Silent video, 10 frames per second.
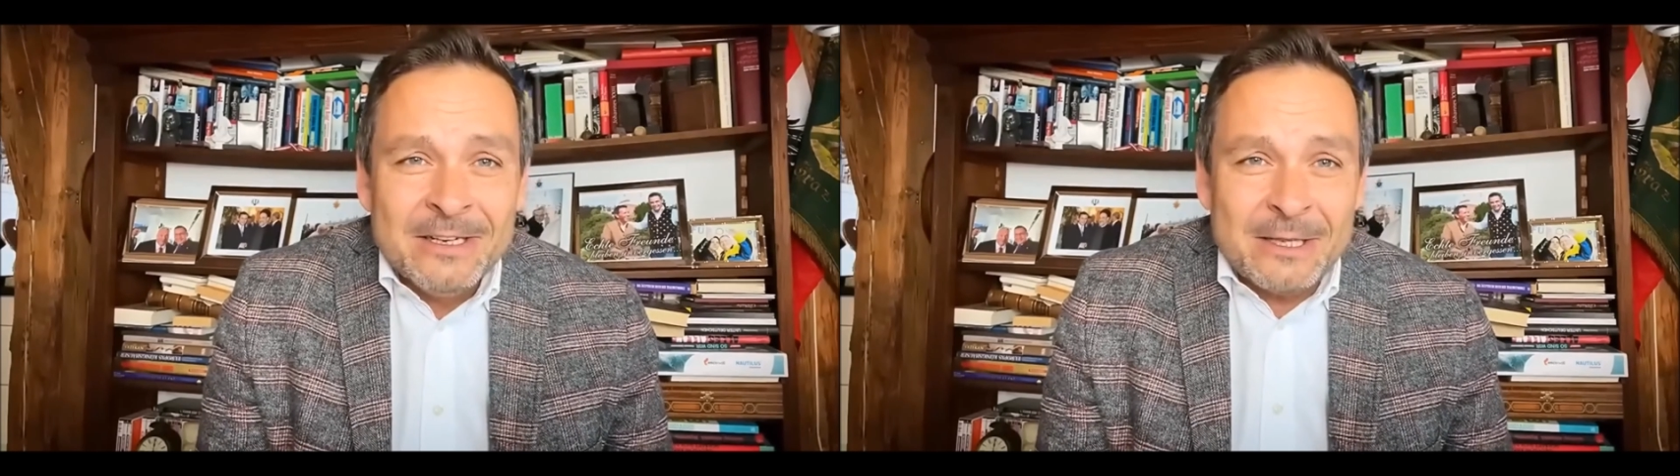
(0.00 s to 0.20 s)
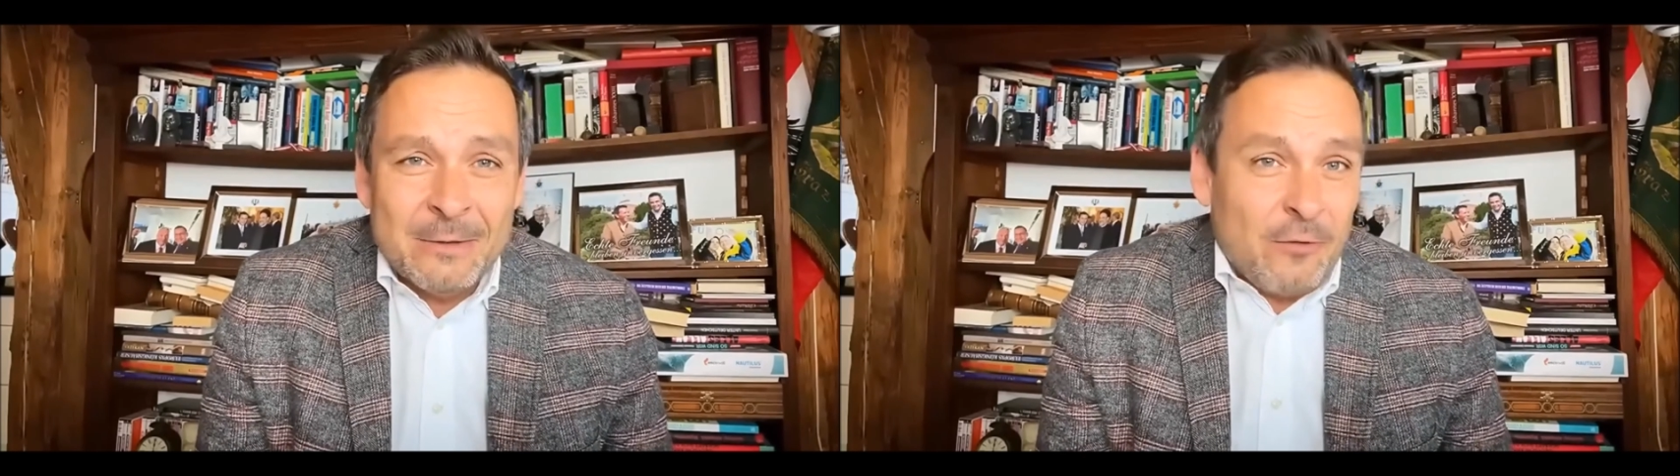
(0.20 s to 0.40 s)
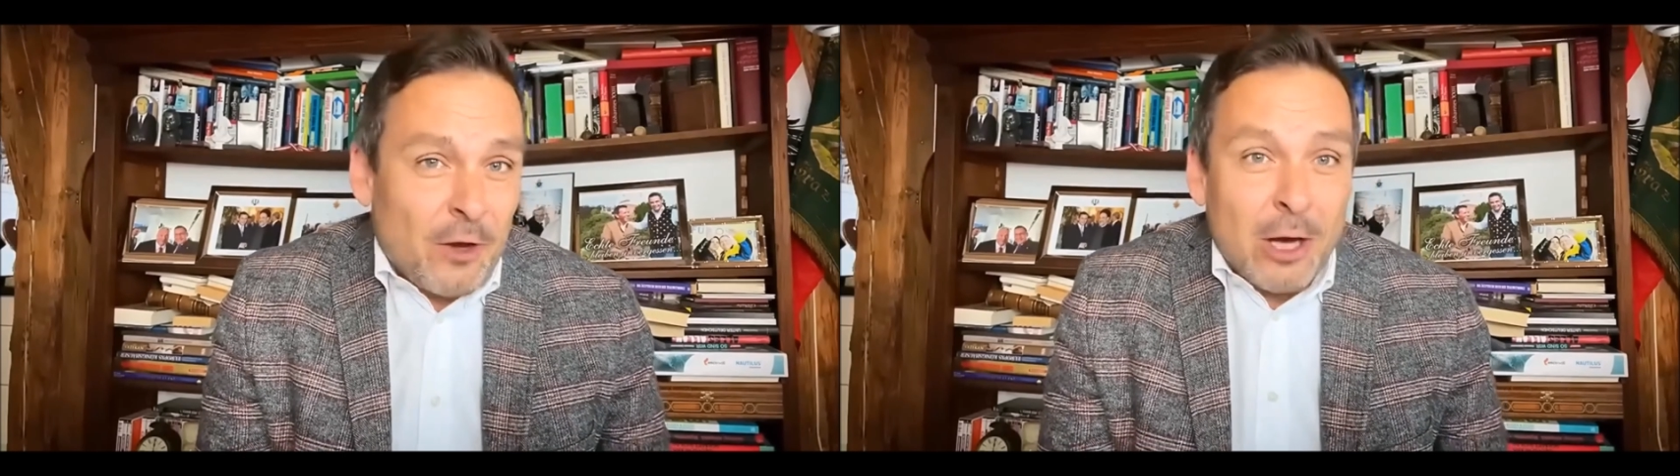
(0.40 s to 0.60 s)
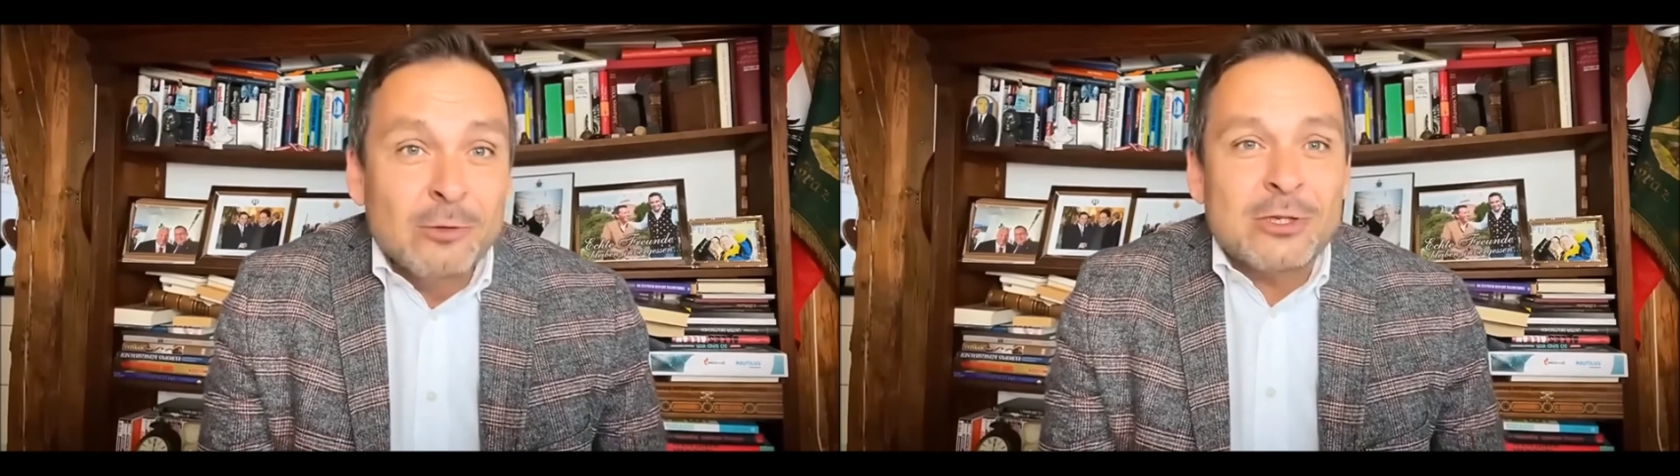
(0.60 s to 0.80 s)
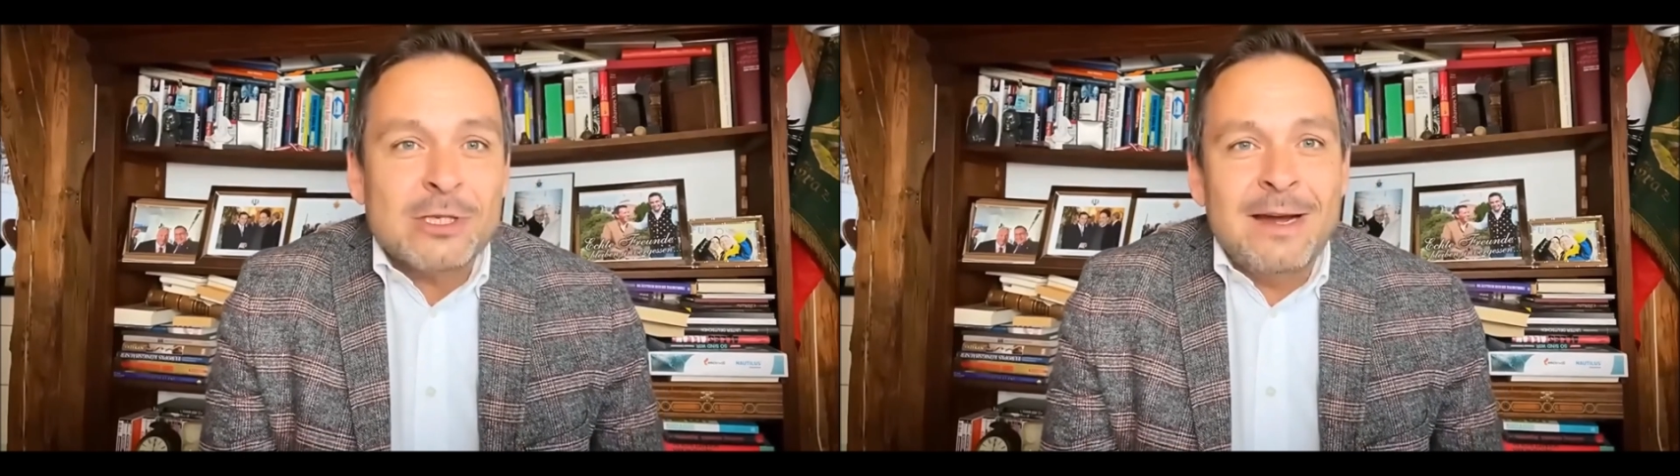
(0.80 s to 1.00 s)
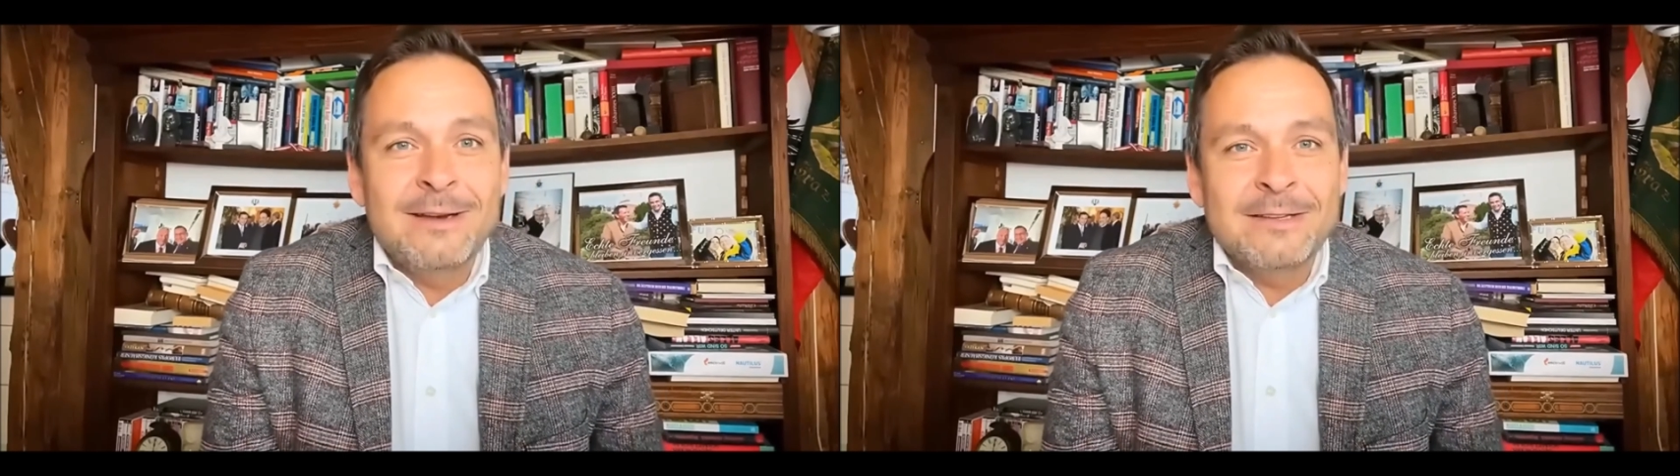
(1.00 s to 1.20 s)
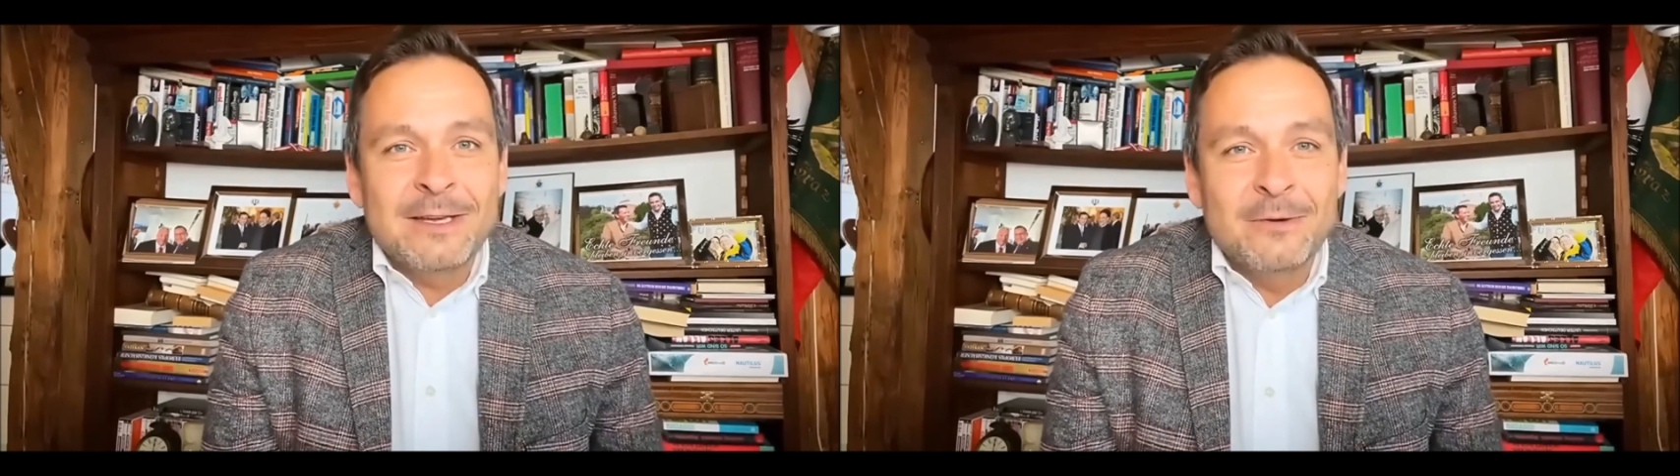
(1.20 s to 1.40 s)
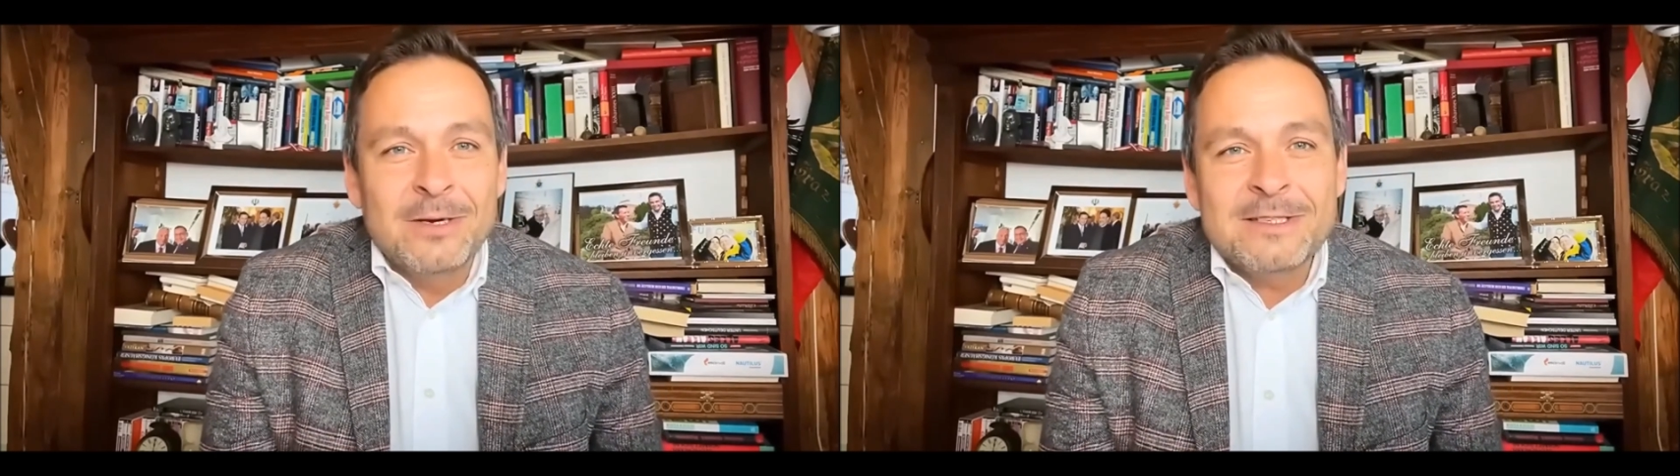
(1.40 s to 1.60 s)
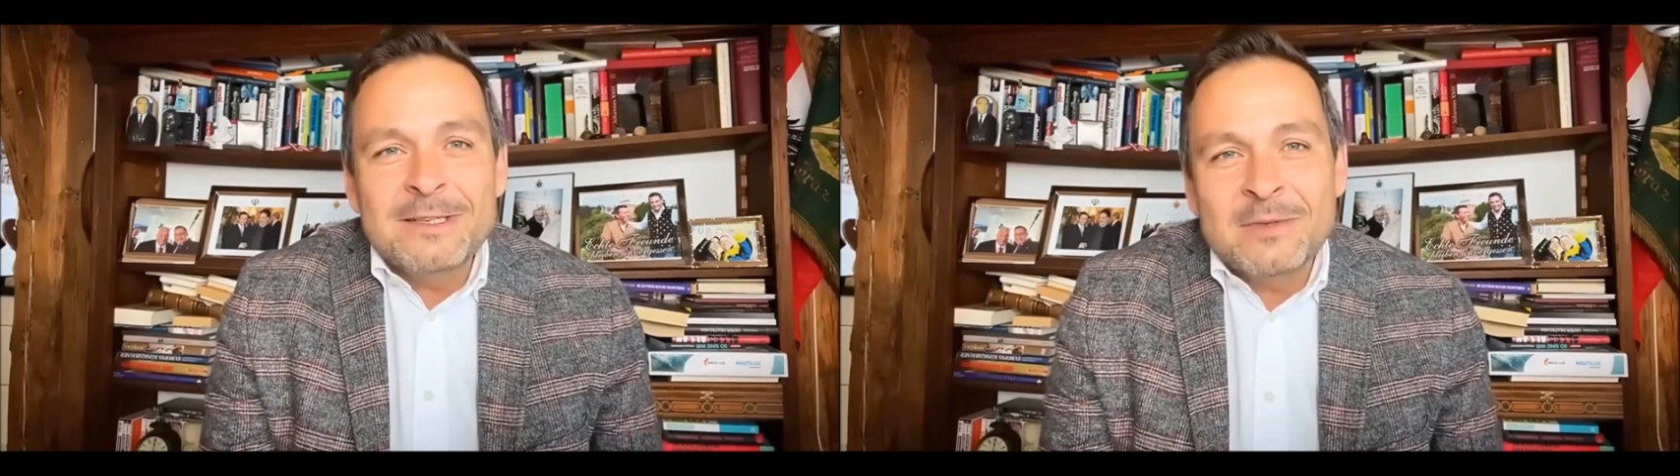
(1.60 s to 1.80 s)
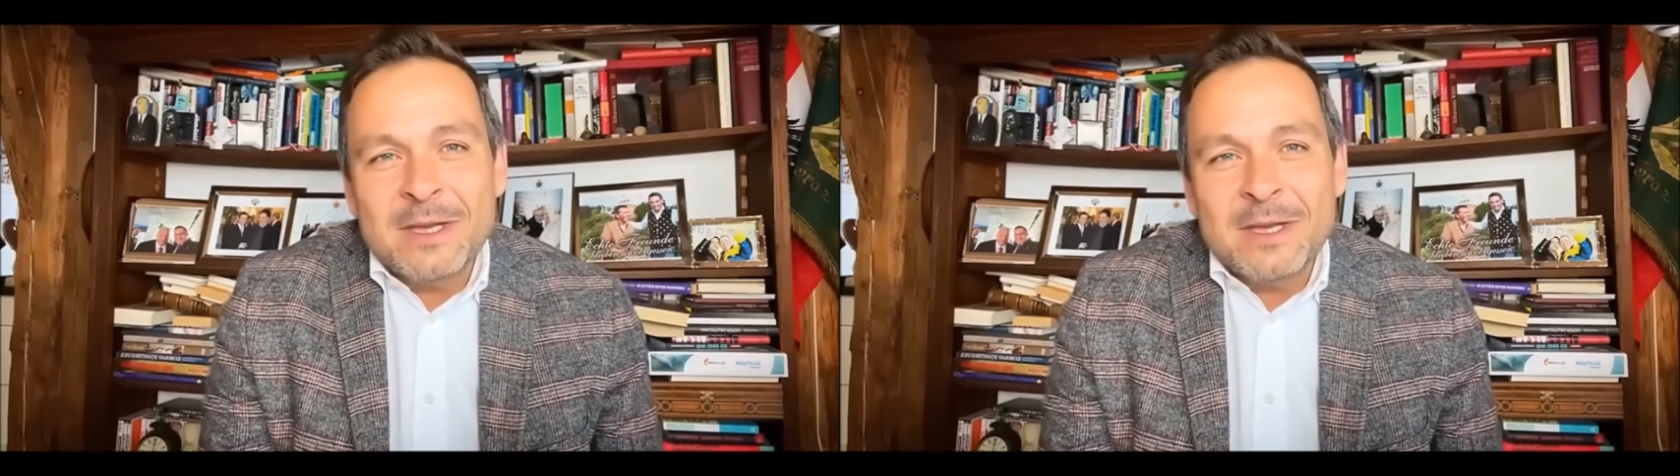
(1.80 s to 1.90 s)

die im vorauseilenden Gehorsam